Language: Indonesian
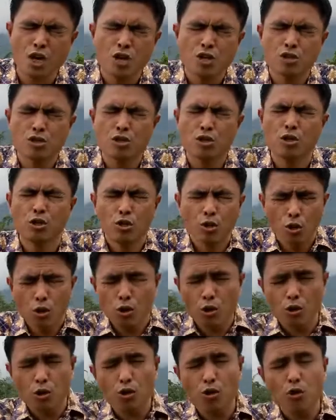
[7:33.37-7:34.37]

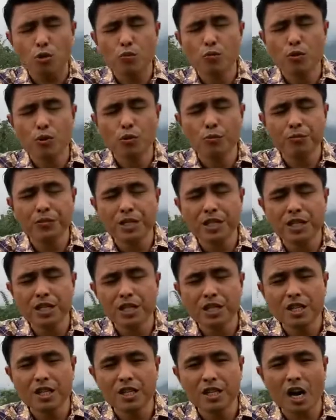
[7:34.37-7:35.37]
seluruh
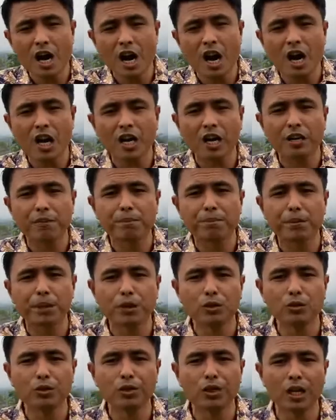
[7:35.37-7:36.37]
bumi akan
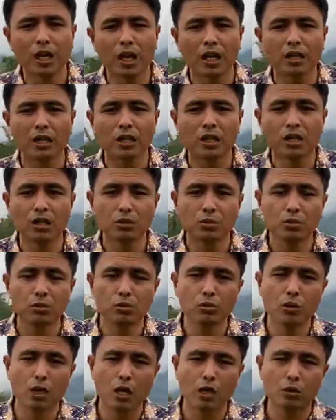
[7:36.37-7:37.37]
penuh dengan
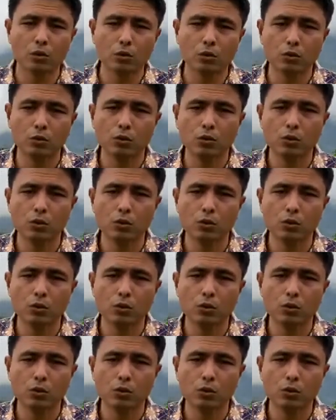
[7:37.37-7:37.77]
keturunanku.